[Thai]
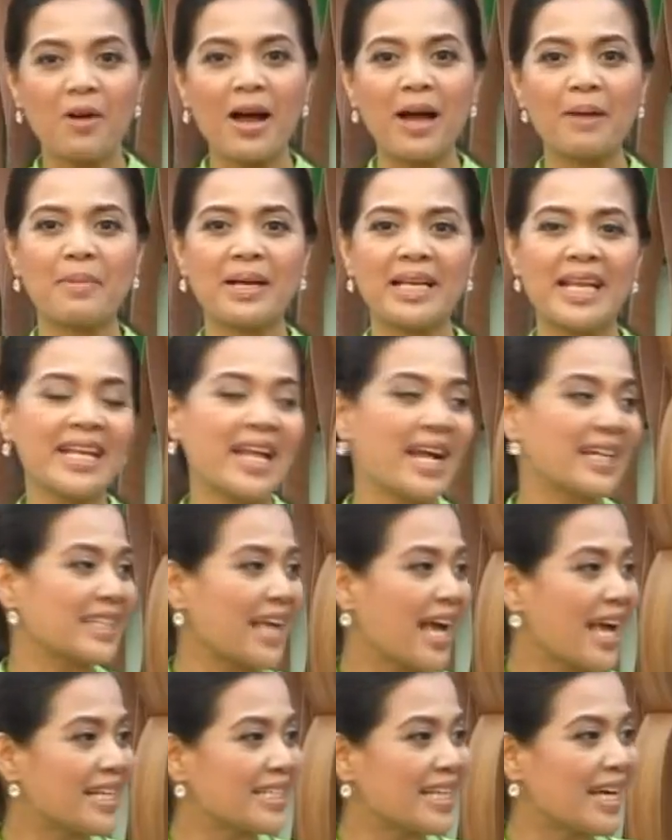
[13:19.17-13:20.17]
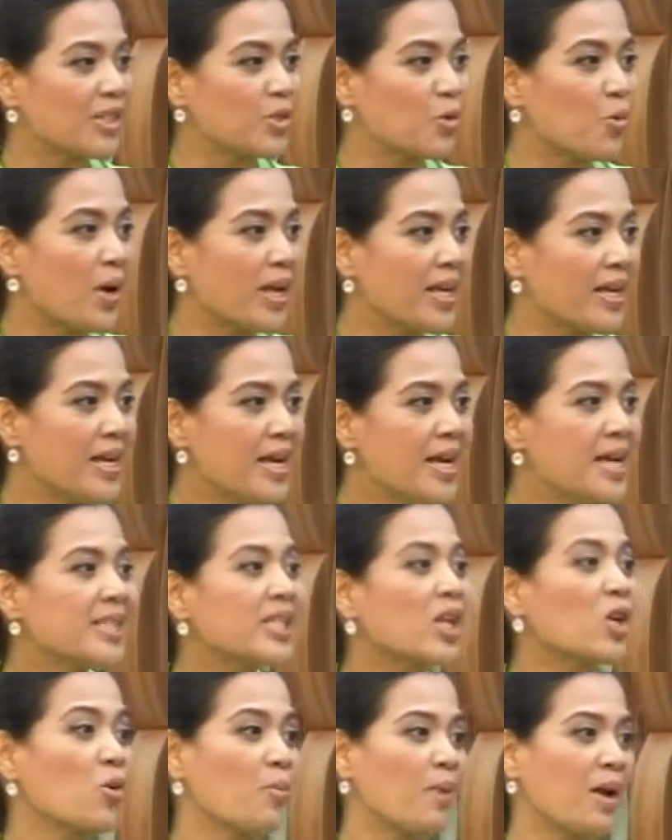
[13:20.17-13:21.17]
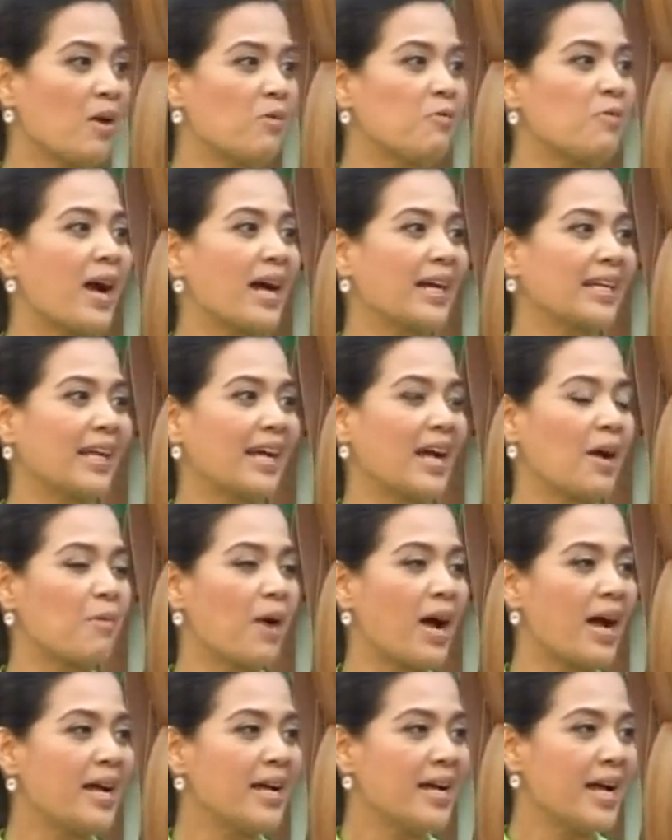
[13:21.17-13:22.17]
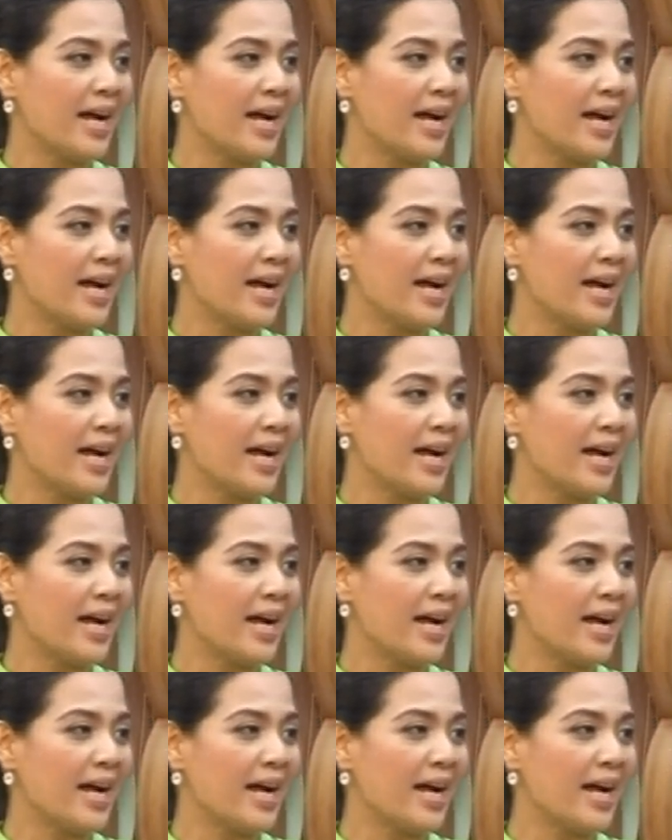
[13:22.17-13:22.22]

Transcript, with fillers: ฟังมาเนี่ยอยากจะให้อาจารย์ช่วยสรุปให้เราฟังนะคะว่า